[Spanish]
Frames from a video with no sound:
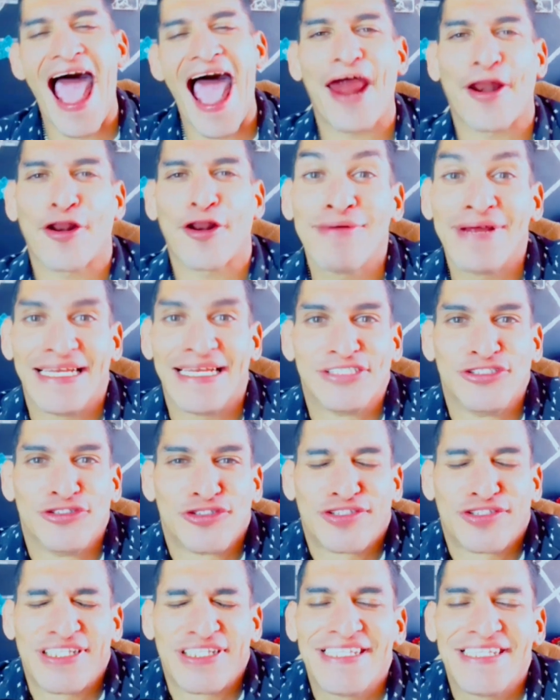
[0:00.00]
arroba las
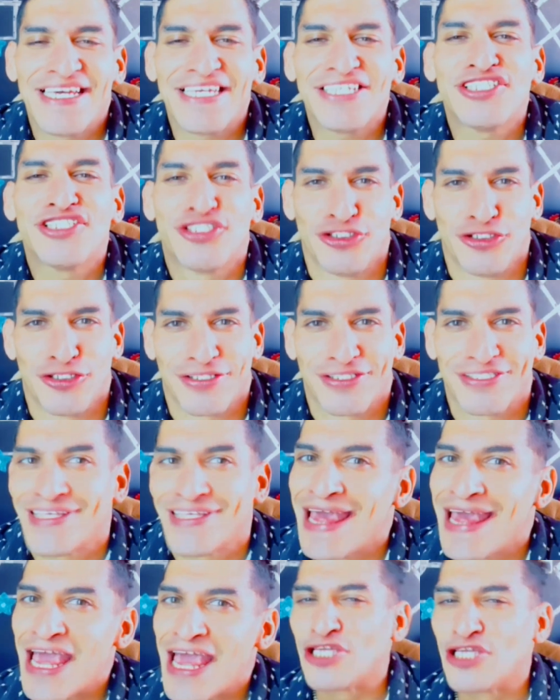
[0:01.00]
noticias shorts.
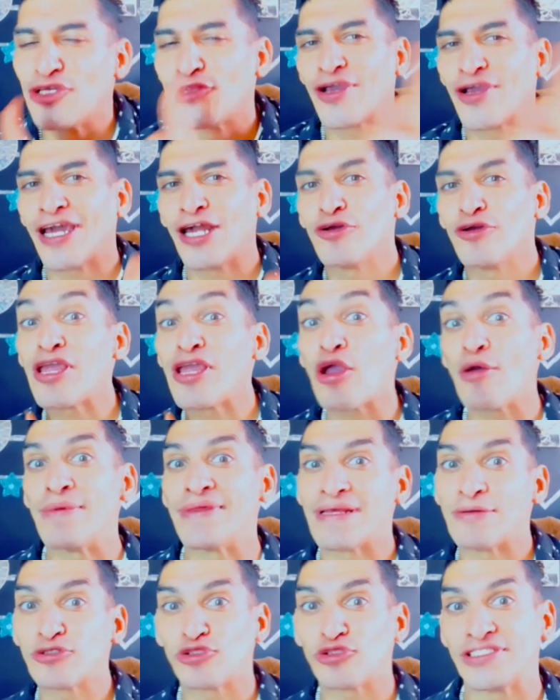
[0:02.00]
Yo soy Calogui,
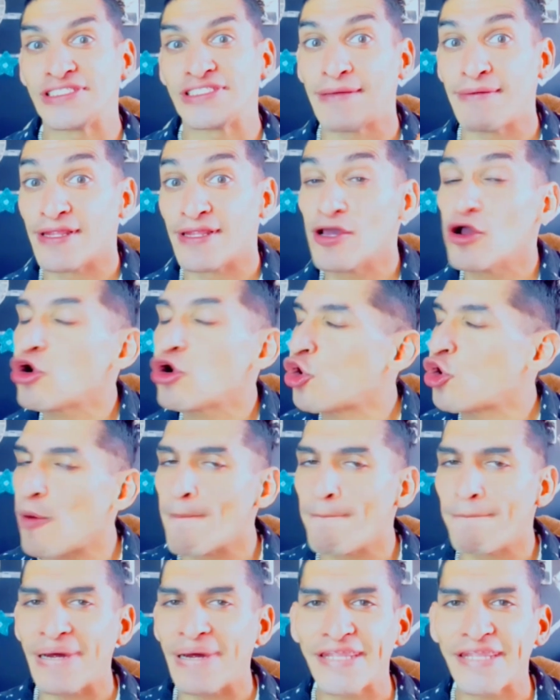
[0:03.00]
comenzamos con este video.
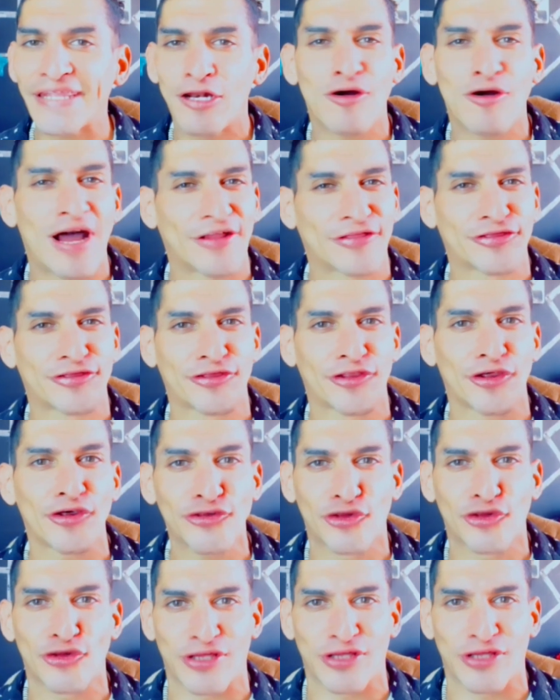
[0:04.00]
Compártelo a
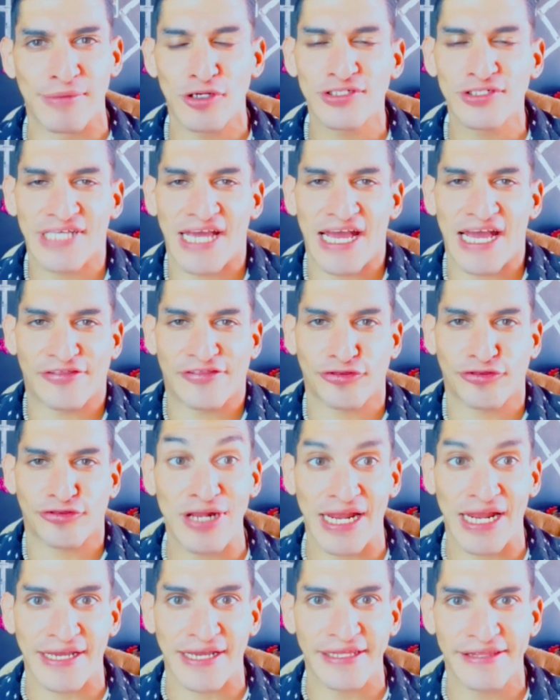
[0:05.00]
todos tus amigos, a
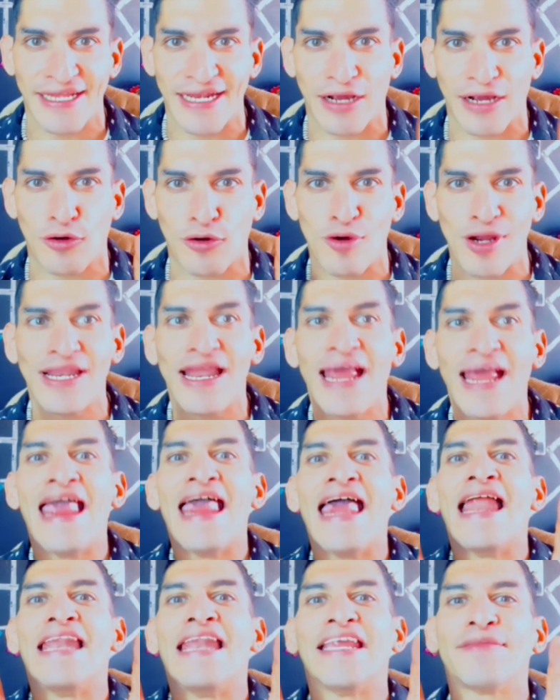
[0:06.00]
toda la gente a la cual
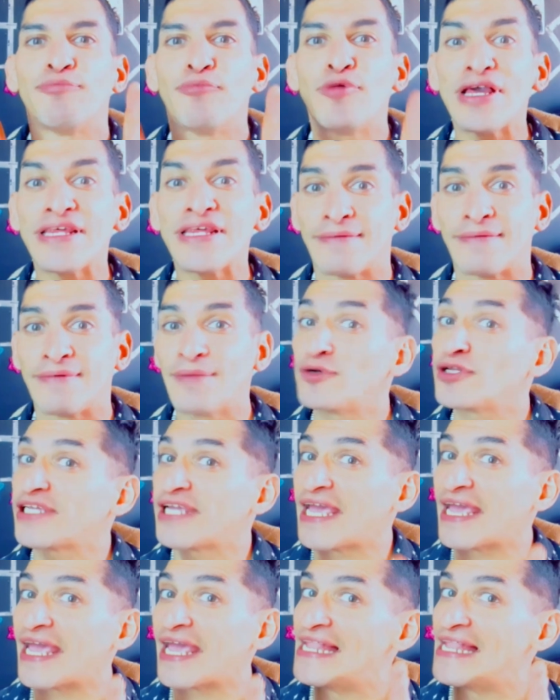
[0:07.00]
les pueda servir
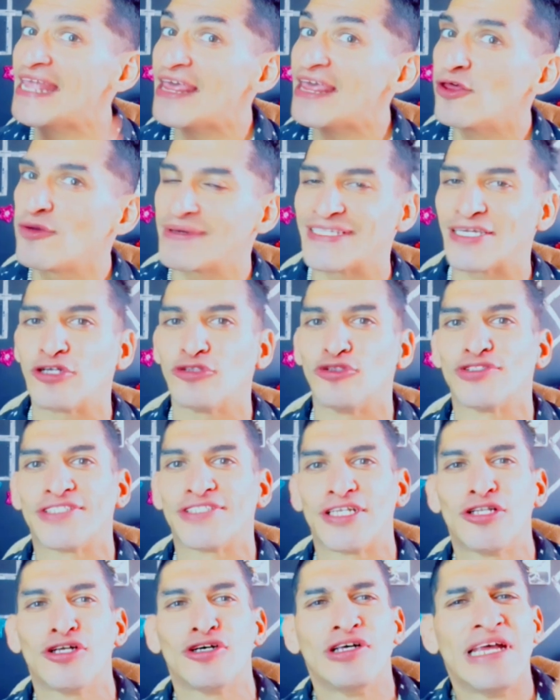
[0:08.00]
porque el día de hoy vas a
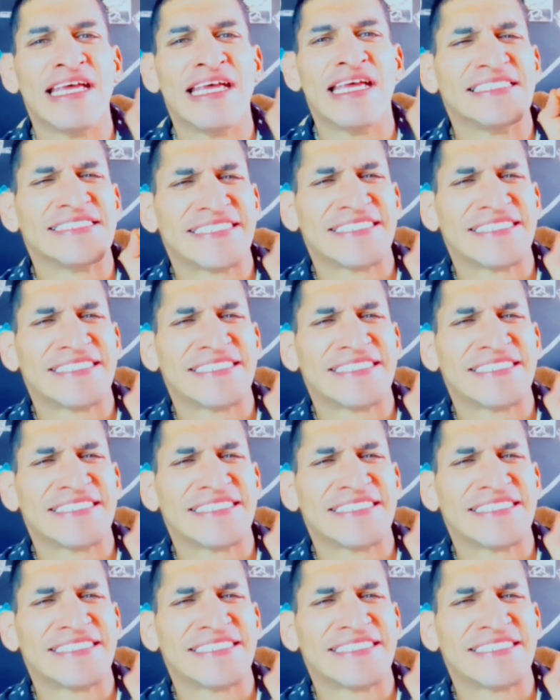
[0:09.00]
conocerlo